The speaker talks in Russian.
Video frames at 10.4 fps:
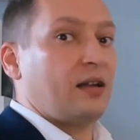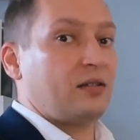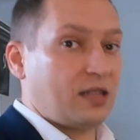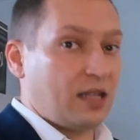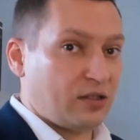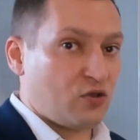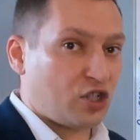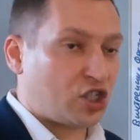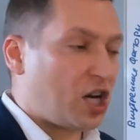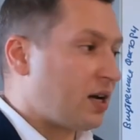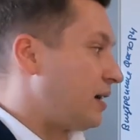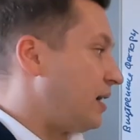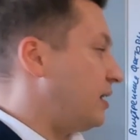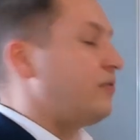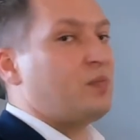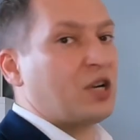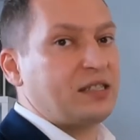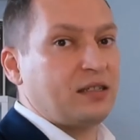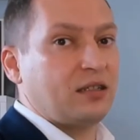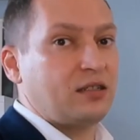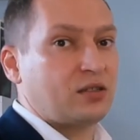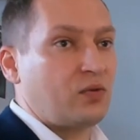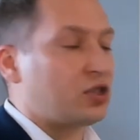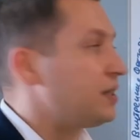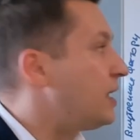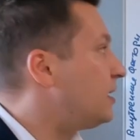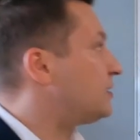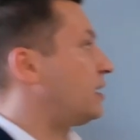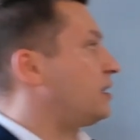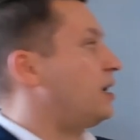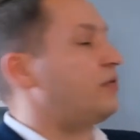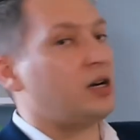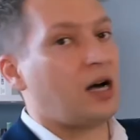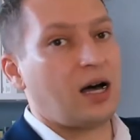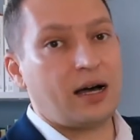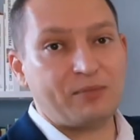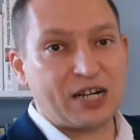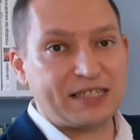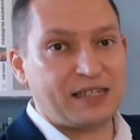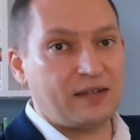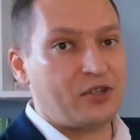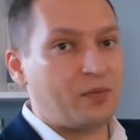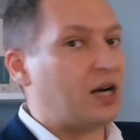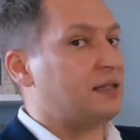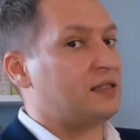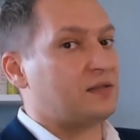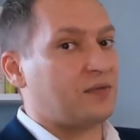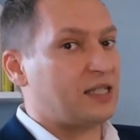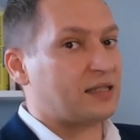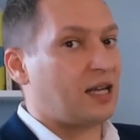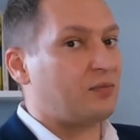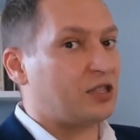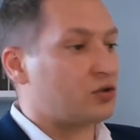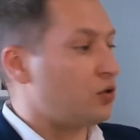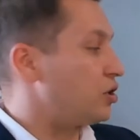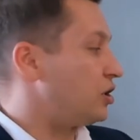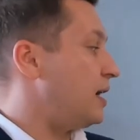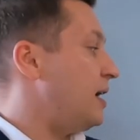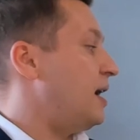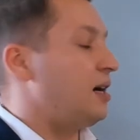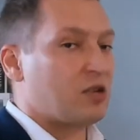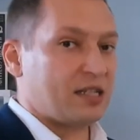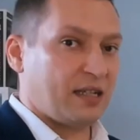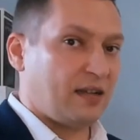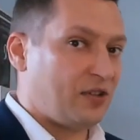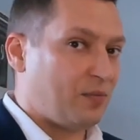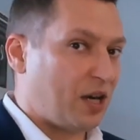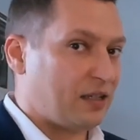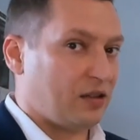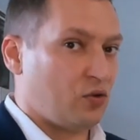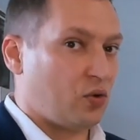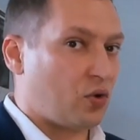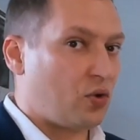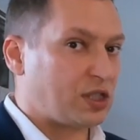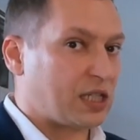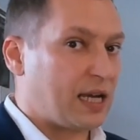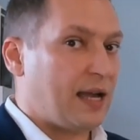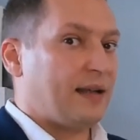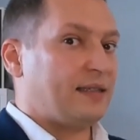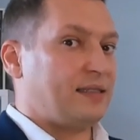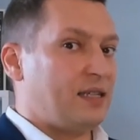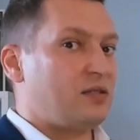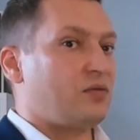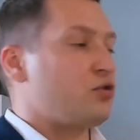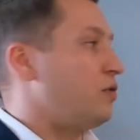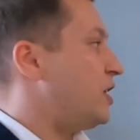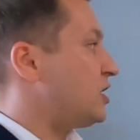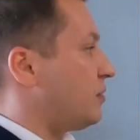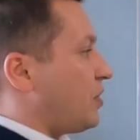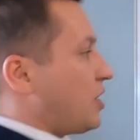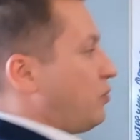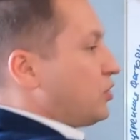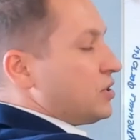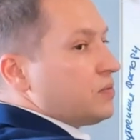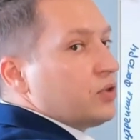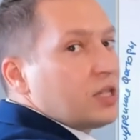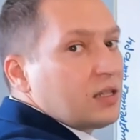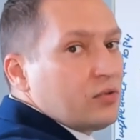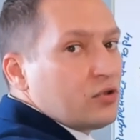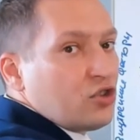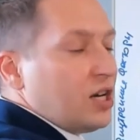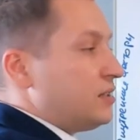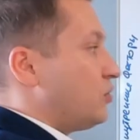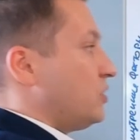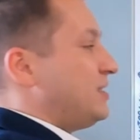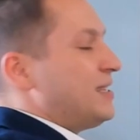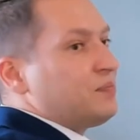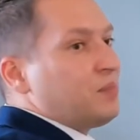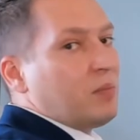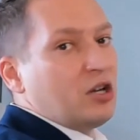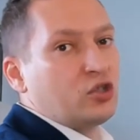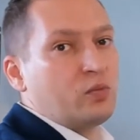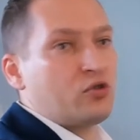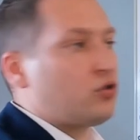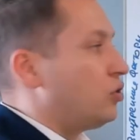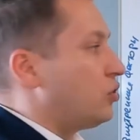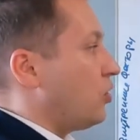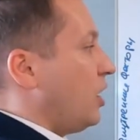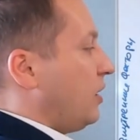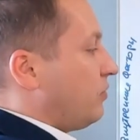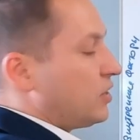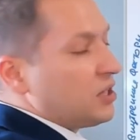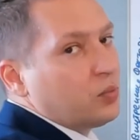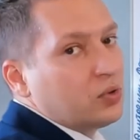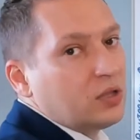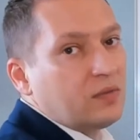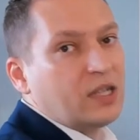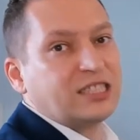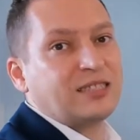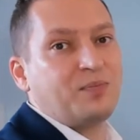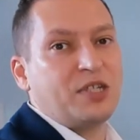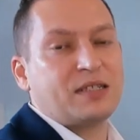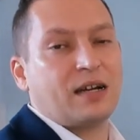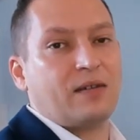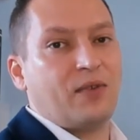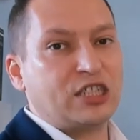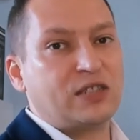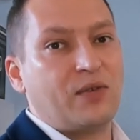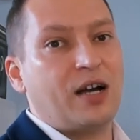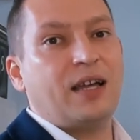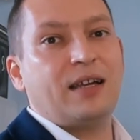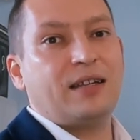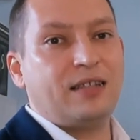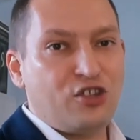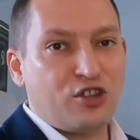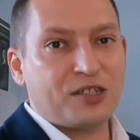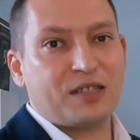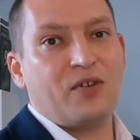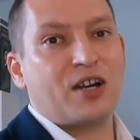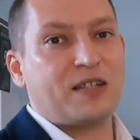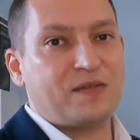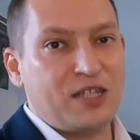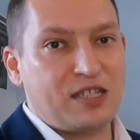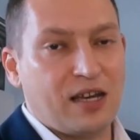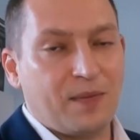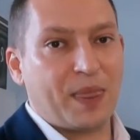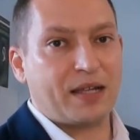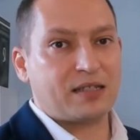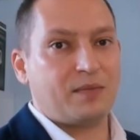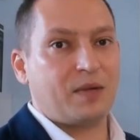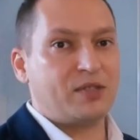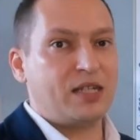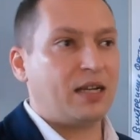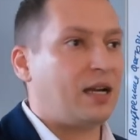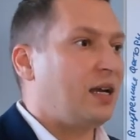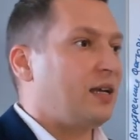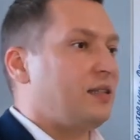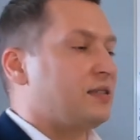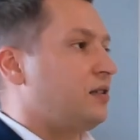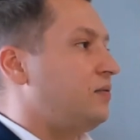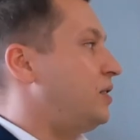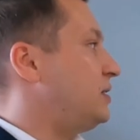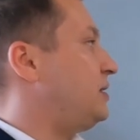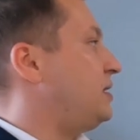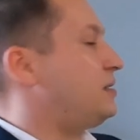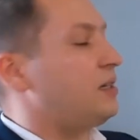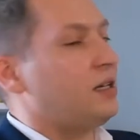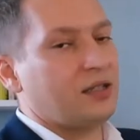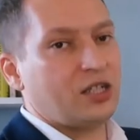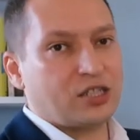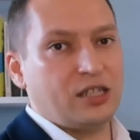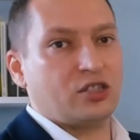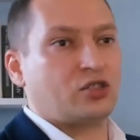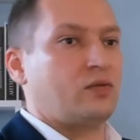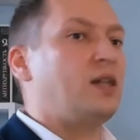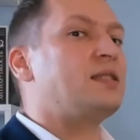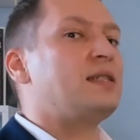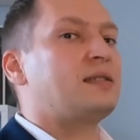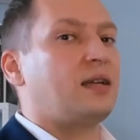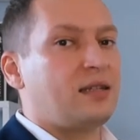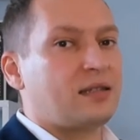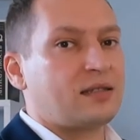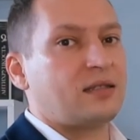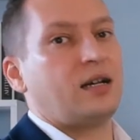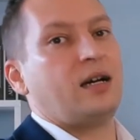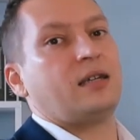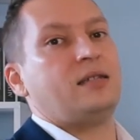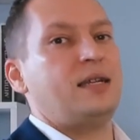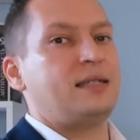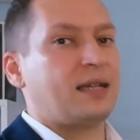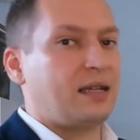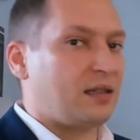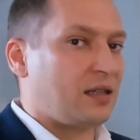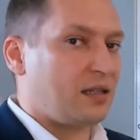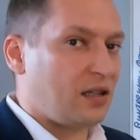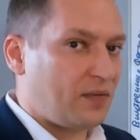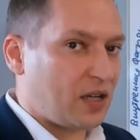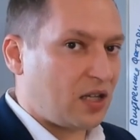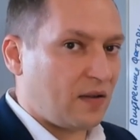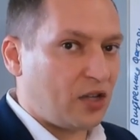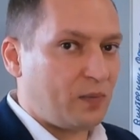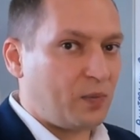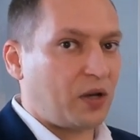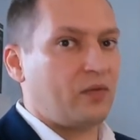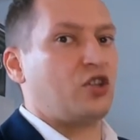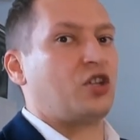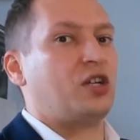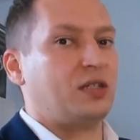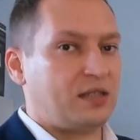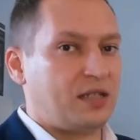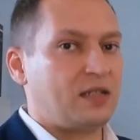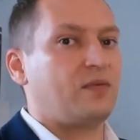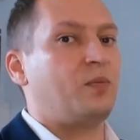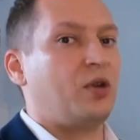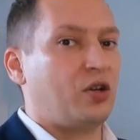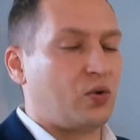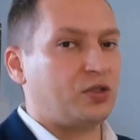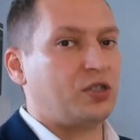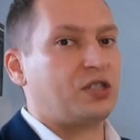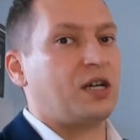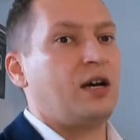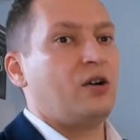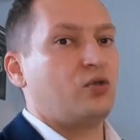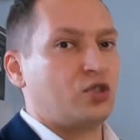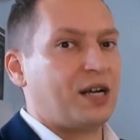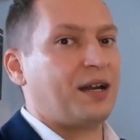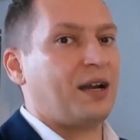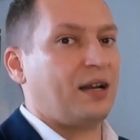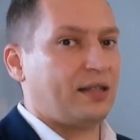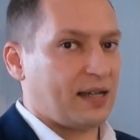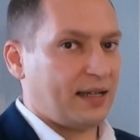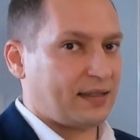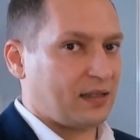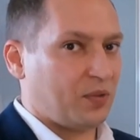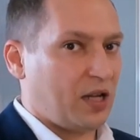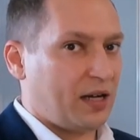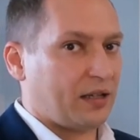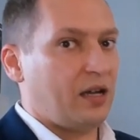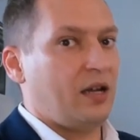Следующий шаг, когда вы проделали свод-анализ, когда вы обратили внимание на свои слабые стороны, обратили внимание на угрозы, здесь очень важно поработать с вот этой вот частью. Здесь, по большому счету, вот это будет ваш список вашего личностного развития. На самом деле, если вы здесь нашли, что у вас есть какие-то страхи, есть какие-то неэффективные привычки, здесь вы переходите уже к реализации плана.